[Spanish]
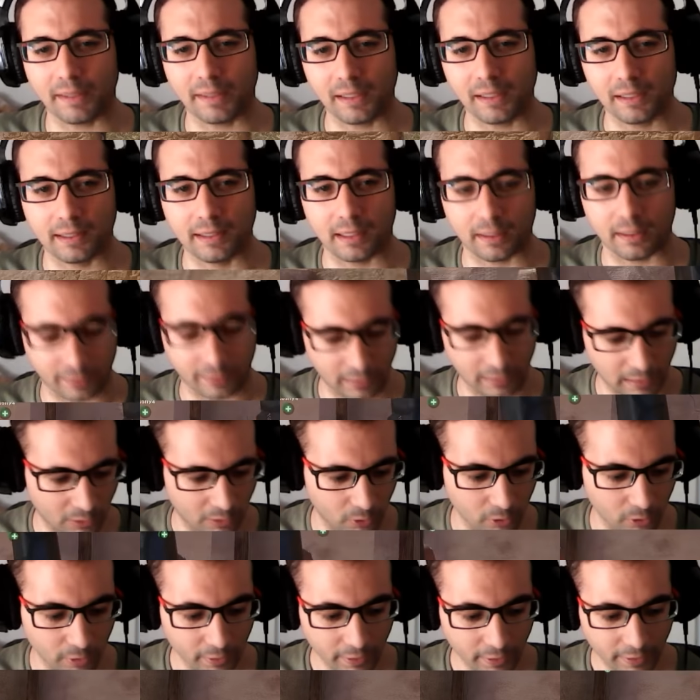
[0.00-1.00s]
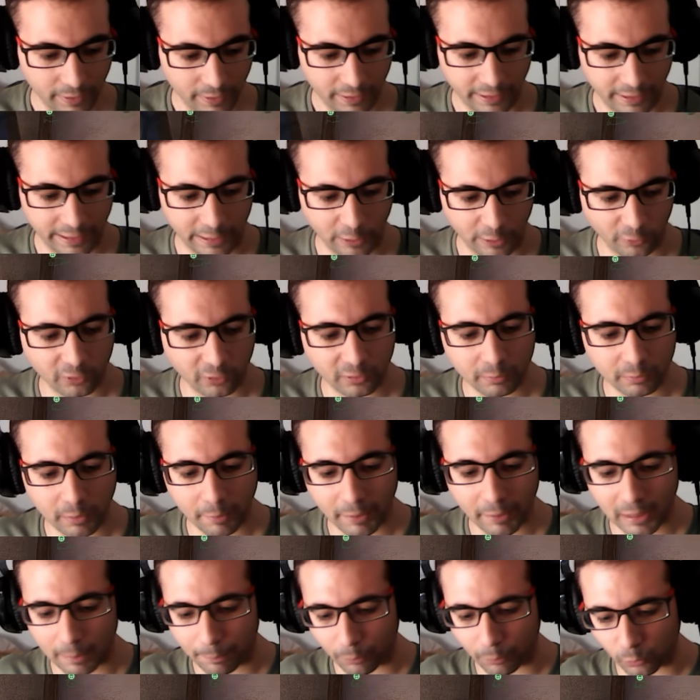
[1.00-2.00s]
del cartílago, y no sé si me
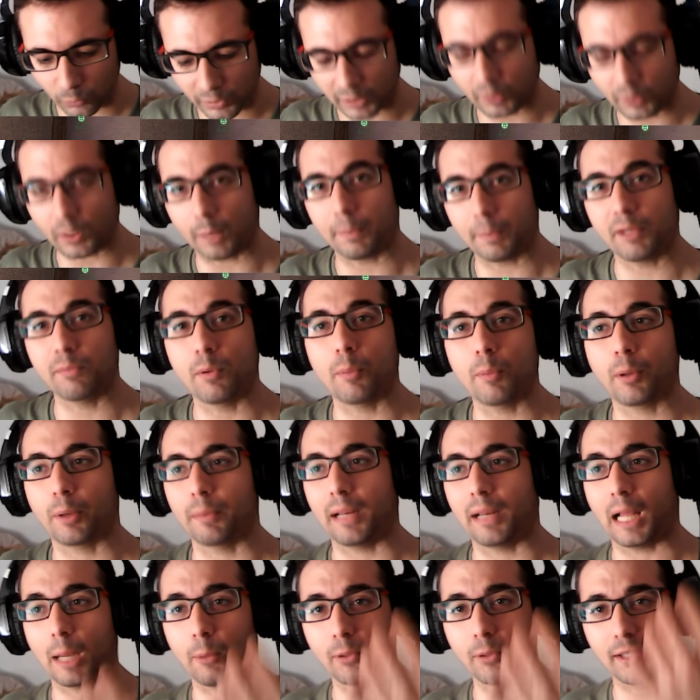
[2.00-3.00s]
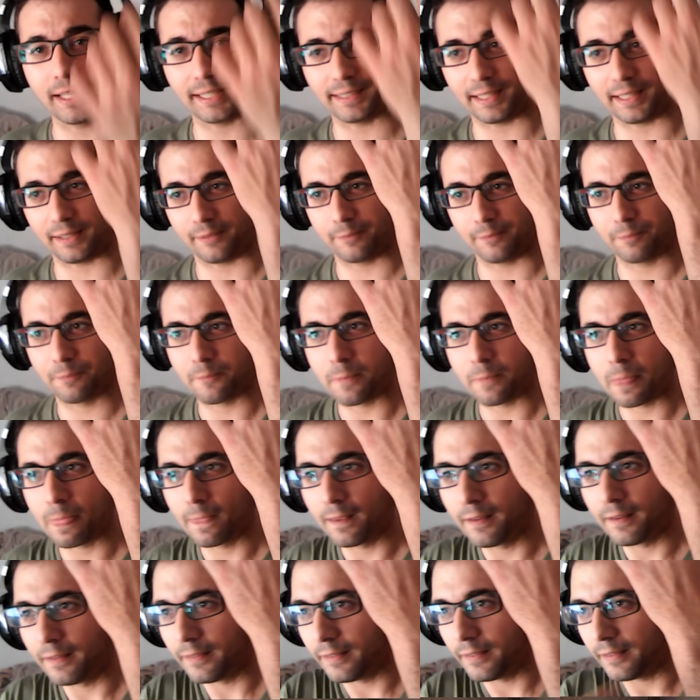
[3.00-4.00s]
ve el puntito ahora mismo porque me lo acabo de quitar,
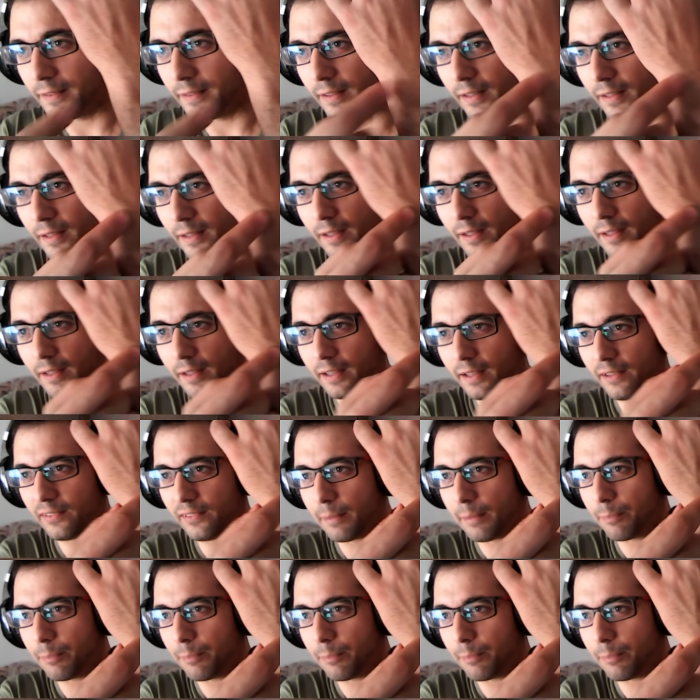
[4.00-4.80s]
eh, ese